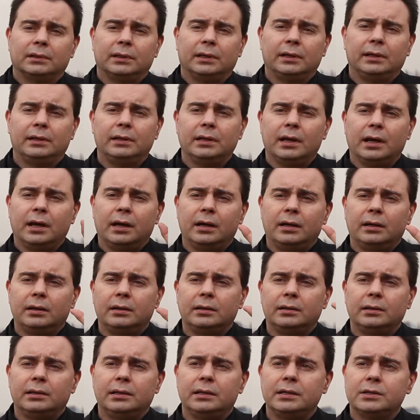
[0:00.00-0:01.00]
il y a
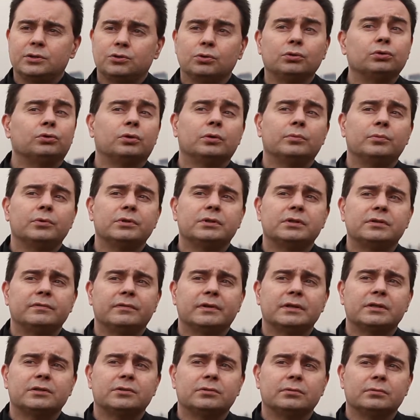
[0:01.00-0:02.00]
les autres
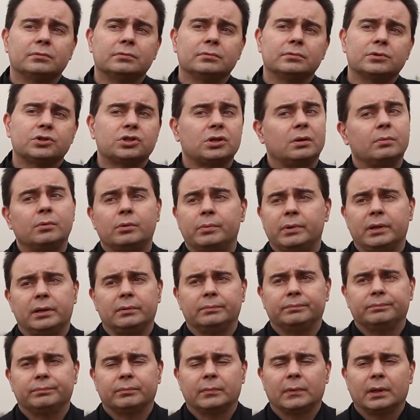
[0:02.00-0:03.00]
motivations sans
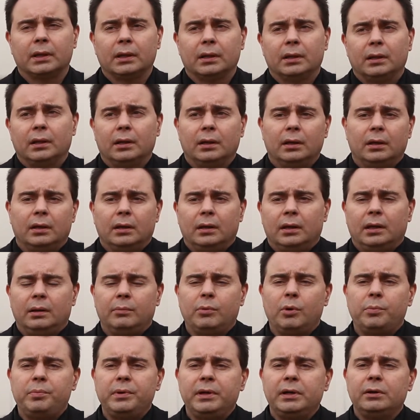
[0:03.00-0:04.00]
mobile. Les
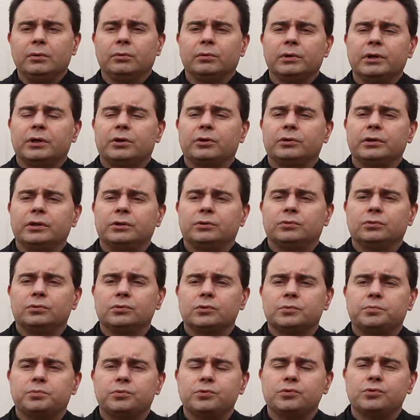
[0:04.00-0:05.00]
mobiles, on les connaît
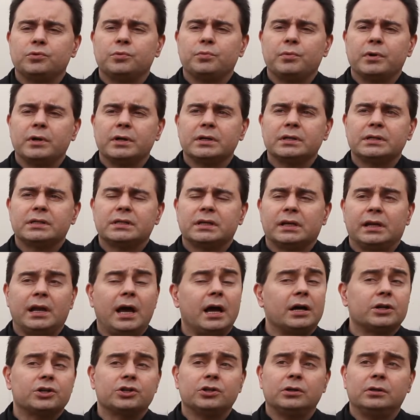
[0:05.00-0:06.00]
tous plus ou moins, c'est
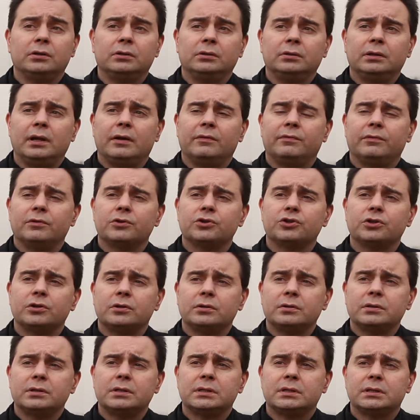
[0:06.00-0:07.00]
l'argent, la
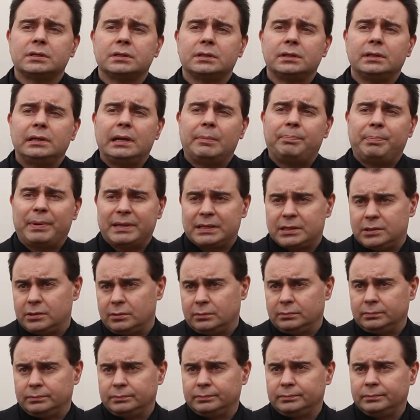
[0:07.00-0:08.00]
vengeance, la
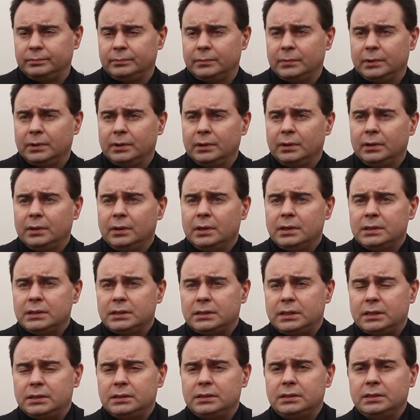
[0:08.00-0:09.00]
passion.
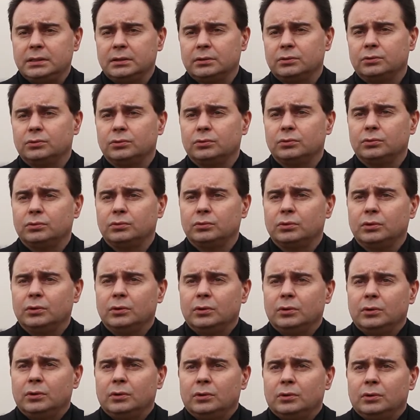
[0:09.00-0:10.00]
C'est-à-dire des
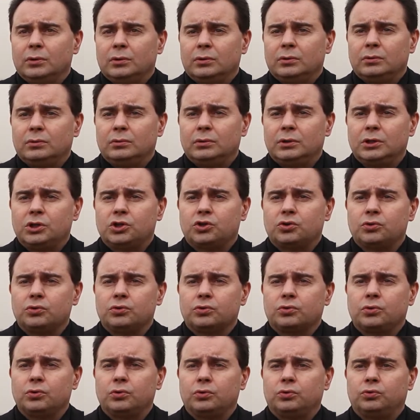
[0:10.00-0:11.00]

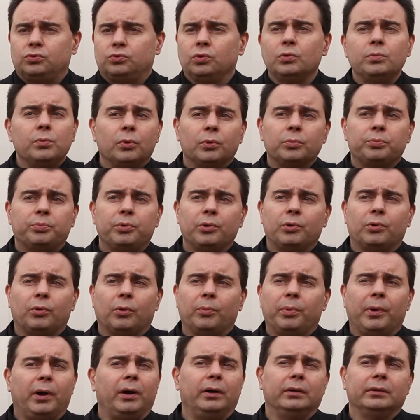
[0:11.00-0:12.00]
choses que tout le monde peut
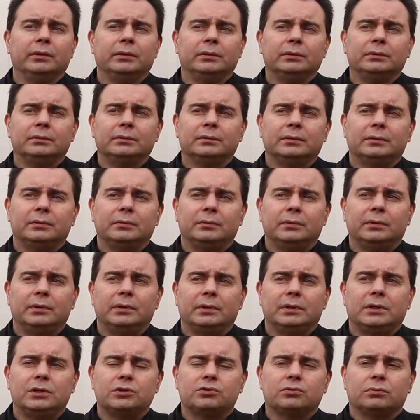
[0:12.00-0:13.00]
comprendre,
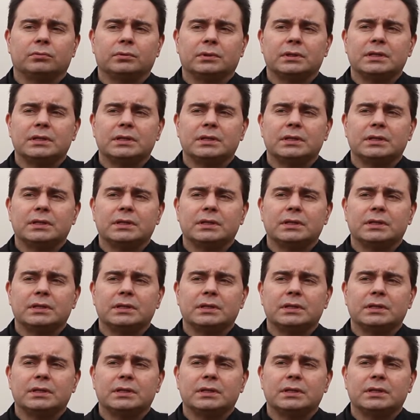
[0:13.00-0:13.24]
qui sont